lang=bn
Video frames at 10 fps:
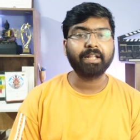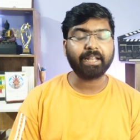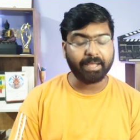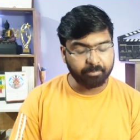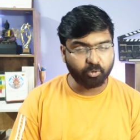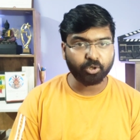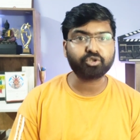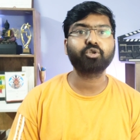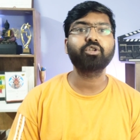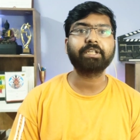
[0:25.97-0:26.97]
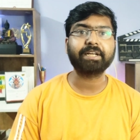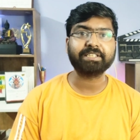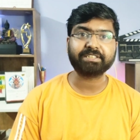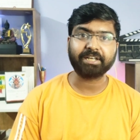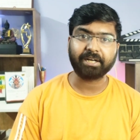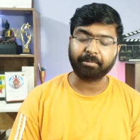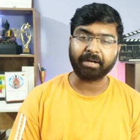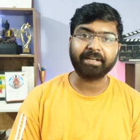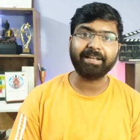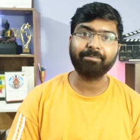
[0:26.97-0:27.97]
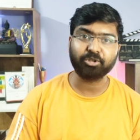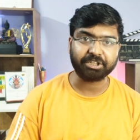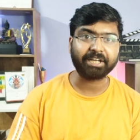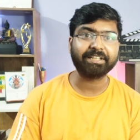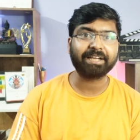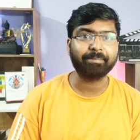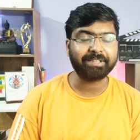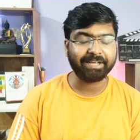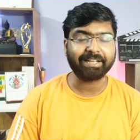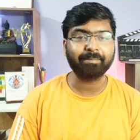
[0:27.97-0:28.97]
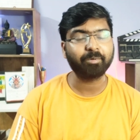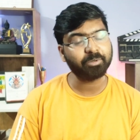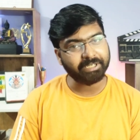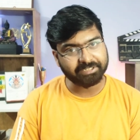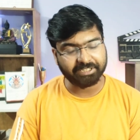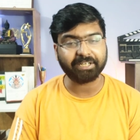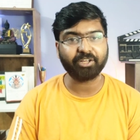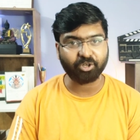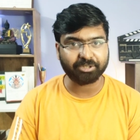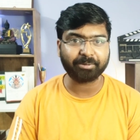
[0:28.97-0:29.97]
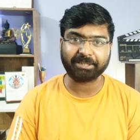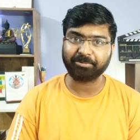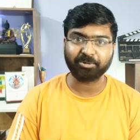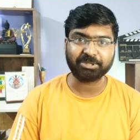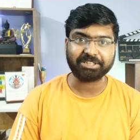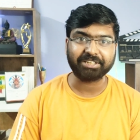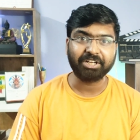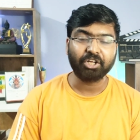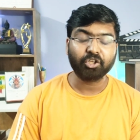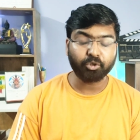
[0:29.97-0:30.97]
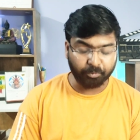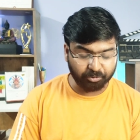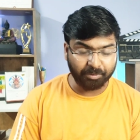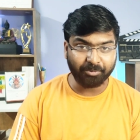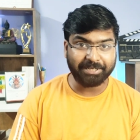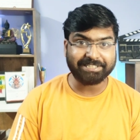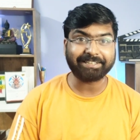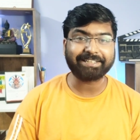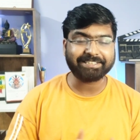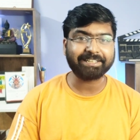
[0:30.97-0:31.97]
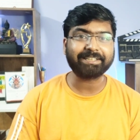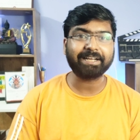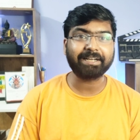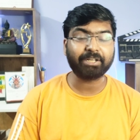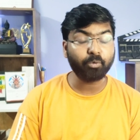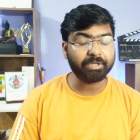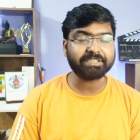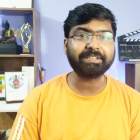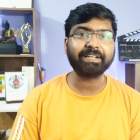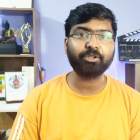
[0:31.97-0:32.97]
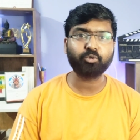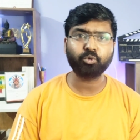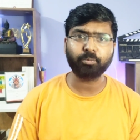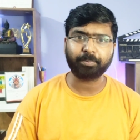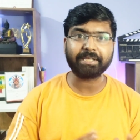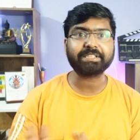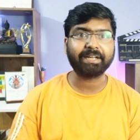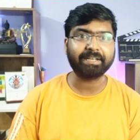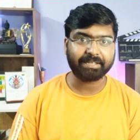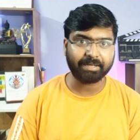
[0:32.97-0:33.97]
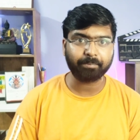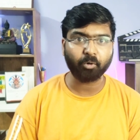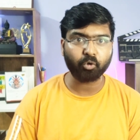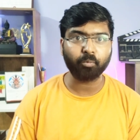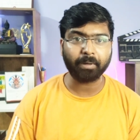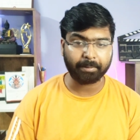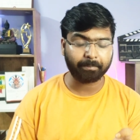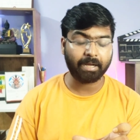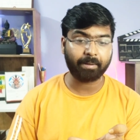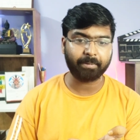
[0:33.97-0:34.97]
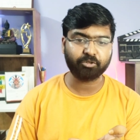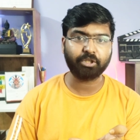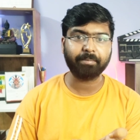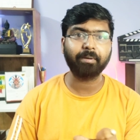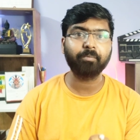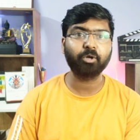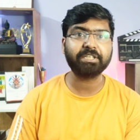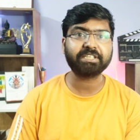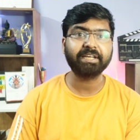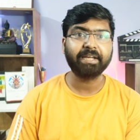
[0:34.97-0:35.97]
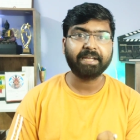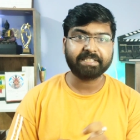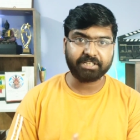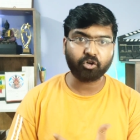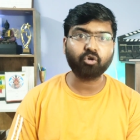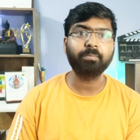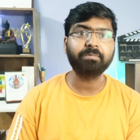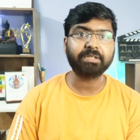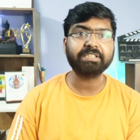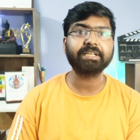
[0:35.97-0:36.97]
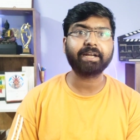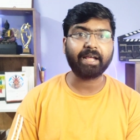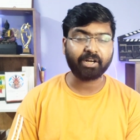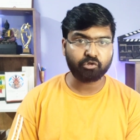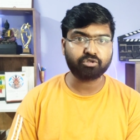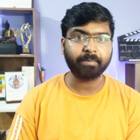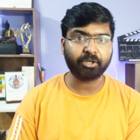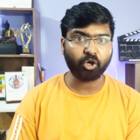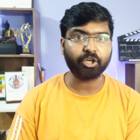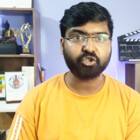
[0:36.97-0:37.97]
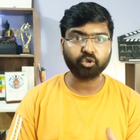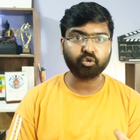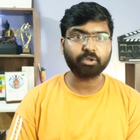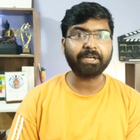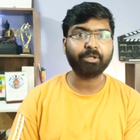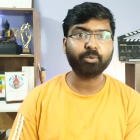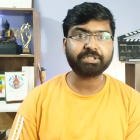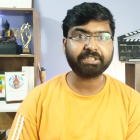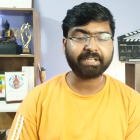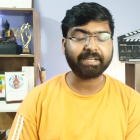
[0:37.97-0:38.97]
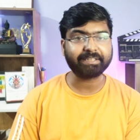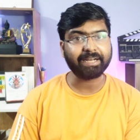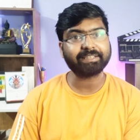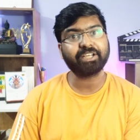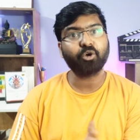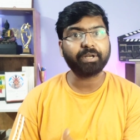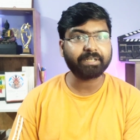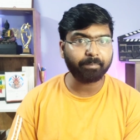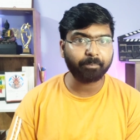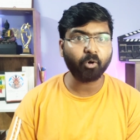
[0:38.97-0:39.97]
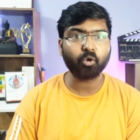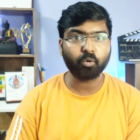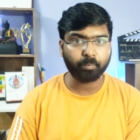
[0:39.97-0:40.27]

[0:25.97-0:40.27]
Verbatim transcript: লাইভ করেছিল তার ইনস্টাগ্রাম হ্যান্ডেল এবং সেখান থেকে আমি দেখলাম এবং সেটা নিয়ে কথাবার্তা বলছি তো প্রথমে বলি যে টিজারটা ডিউরেশনটা কিন্তু বেশ খানিকটা বড় বা আমরা যদি এভাবে বলি যে যেরকম টিজার অ্যানাউন্সমেন্ট হয় যত তার ডিউরেশন থাকে তার থেকে অনেকটা বড়